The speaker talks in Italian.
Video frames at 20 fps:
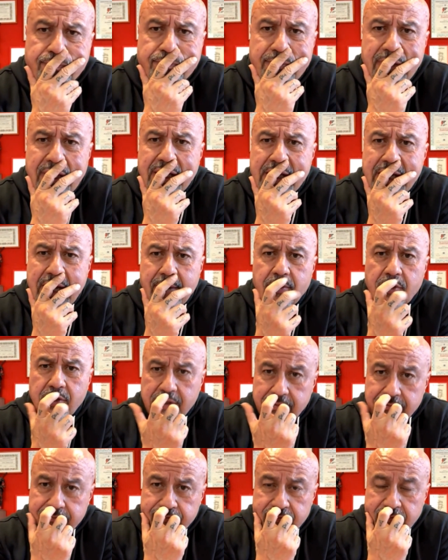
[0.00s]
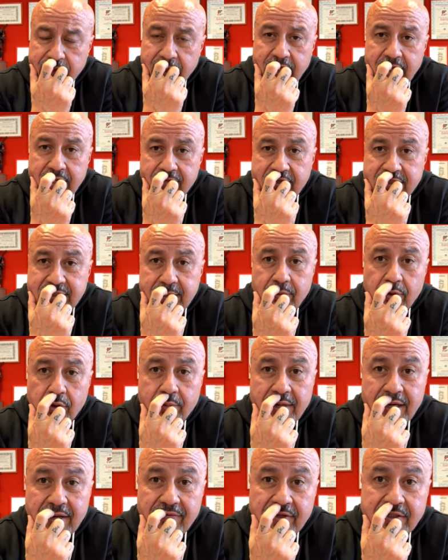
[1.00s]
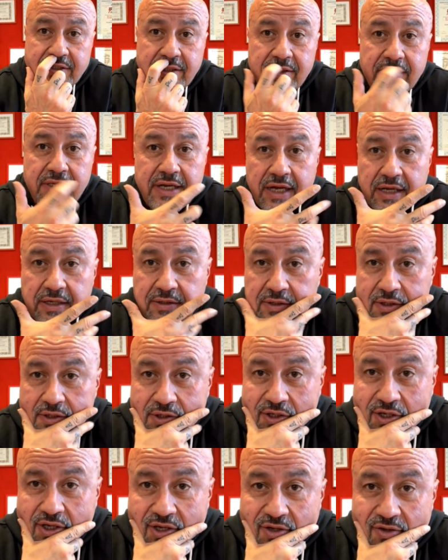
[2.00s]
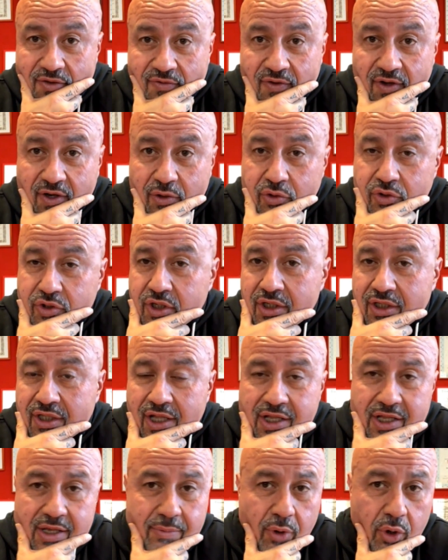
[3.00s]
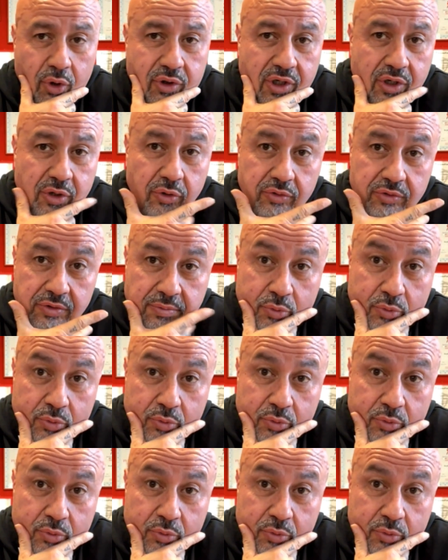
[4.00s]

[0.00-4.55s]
Parliamo. Facciamo come la faccettina che fa così degli emoticon,